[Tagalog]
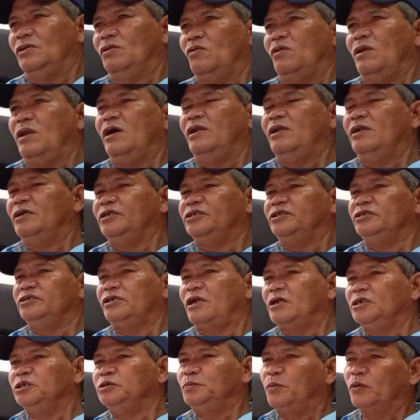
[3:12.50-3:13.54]
Wala na kasi
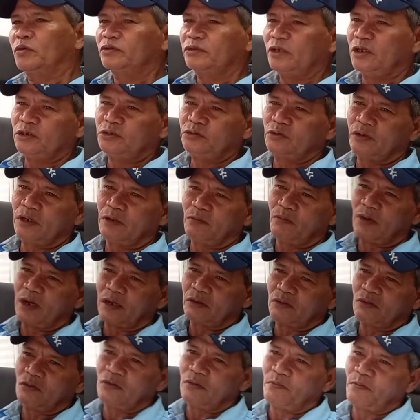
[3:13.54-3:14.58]
transportation ng
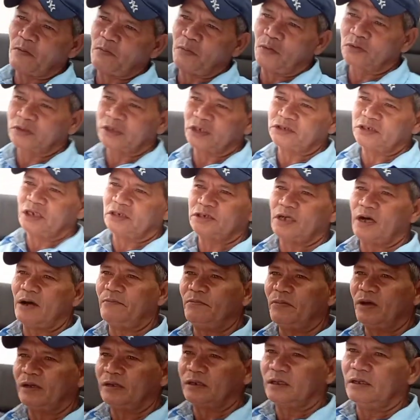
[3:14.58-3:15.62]
barko papunta sa
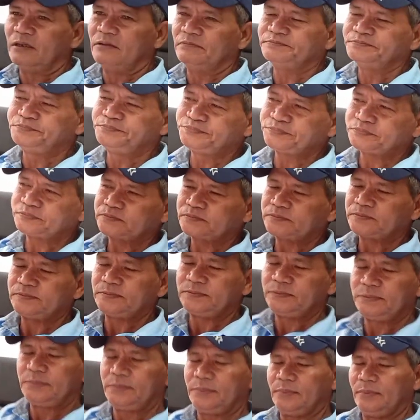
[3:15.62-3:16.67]
Samar eh.
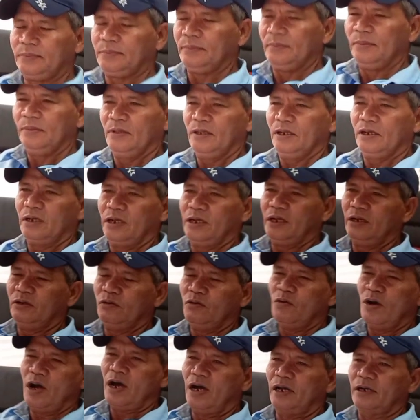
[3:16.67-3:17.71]
Kaya
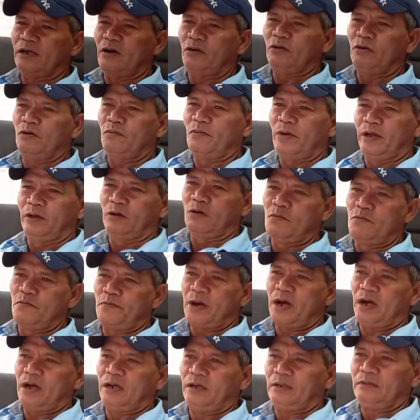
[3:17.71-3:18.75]
nung araw, nung mayroon
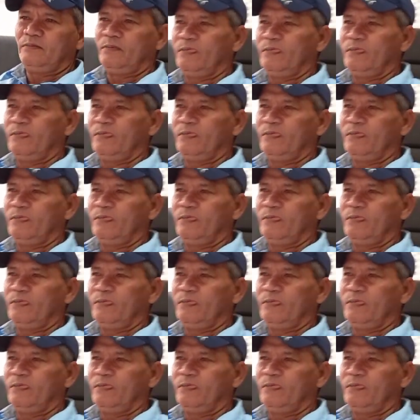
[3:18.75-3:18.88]
pa,